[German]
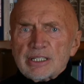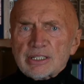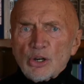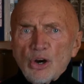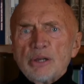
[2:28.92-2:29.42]

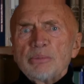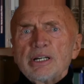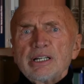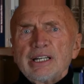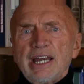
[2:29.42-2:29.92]

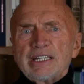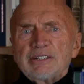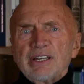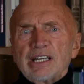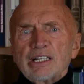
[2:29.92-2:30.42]
Träume
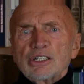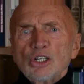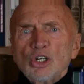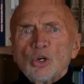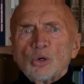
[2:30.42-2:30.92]
entwickelt
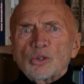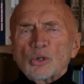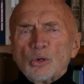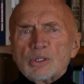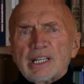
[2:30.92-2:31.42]
und
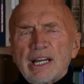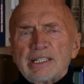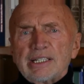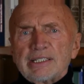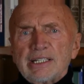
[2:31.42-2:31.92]

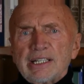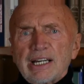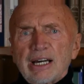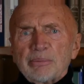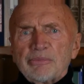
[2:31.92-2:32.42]
großartige
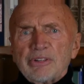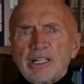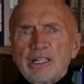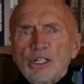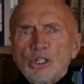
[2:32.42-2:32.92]
Dinge haben
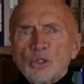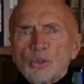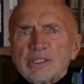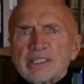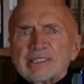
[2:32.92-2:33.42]
will
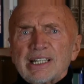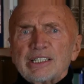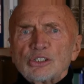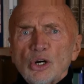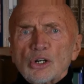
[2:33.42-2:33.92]
und es
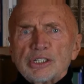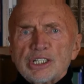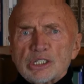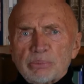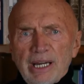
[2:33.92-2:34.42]
dann doch
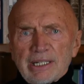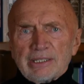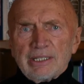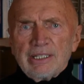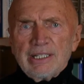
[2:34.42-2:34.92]
nicht
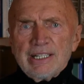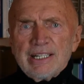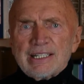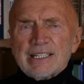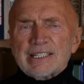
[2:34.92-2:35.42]
packt?
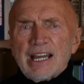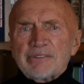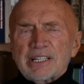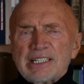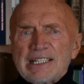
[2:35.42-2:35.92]
Das ist
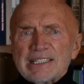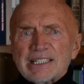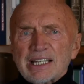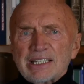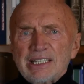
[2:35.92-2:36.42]
einfach die
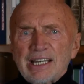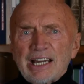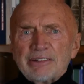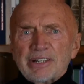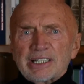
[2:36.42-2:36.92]
Lethargie,
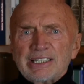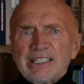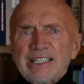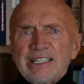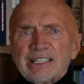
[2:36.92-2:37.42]
einfach die
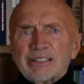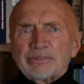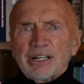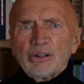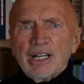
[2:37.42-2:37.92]
innere
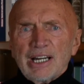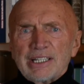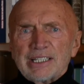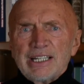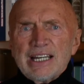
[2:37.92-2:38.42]

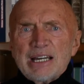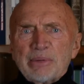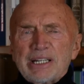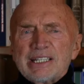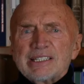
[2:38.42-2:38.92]
Faulheit.
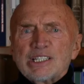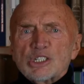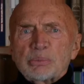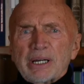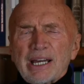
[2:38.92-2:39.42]
Man ist
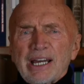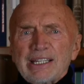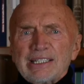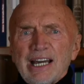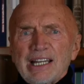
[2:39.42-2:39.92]
nicht
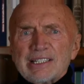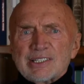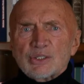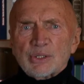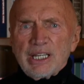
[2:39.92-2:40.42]
bereit,
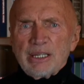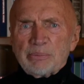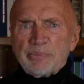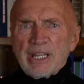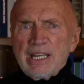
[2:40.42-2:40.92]
alles zu
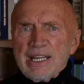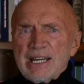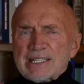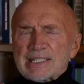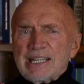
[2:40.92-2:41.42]
geben.
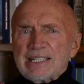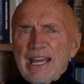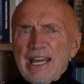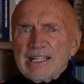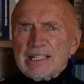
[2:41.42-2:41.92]
Es
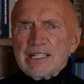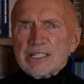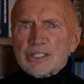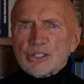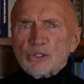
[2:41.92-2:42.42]
geht
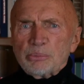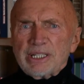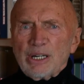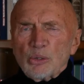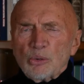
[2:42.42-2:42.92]
endlich
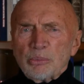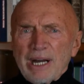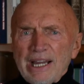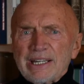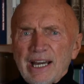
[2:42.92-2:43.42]
mit, um
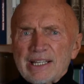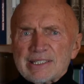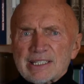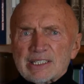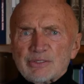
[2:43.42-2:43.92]
ein
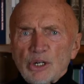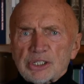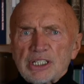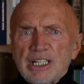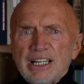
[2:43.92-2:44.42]
einziges
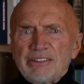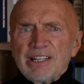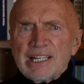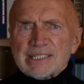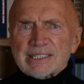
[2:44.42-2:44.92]
Wort,
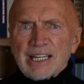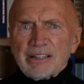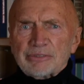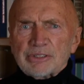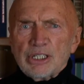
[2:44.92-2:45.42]

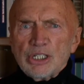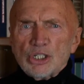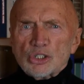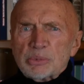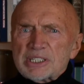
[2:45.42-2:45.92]
Willenskraft.
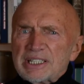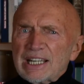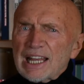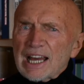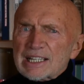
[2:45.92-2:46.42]
Du musst in der
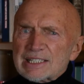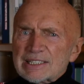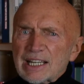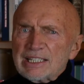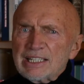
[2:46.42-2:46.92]
Lage
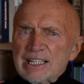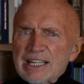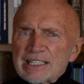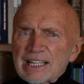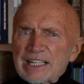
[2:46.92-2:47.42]
sein,
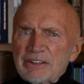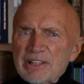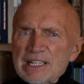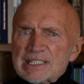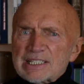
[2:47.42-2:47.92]
deine
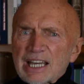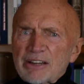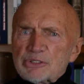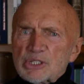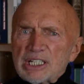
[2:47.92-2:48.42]

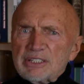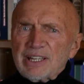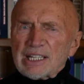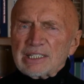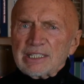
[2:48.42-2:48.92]
Willenskraft zu
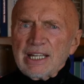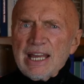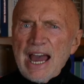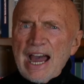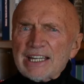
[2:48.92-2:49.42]
entwickeln,
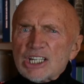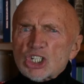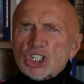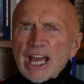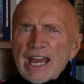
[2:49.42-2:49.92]
einen
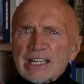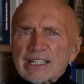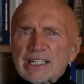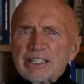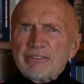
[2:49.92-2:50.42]

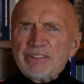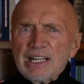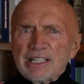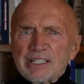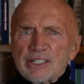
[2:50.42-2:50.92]
starken
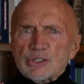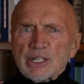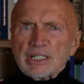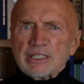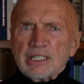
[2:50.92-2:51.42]
Willen zu
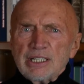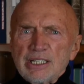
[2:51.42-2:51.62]
entwickeln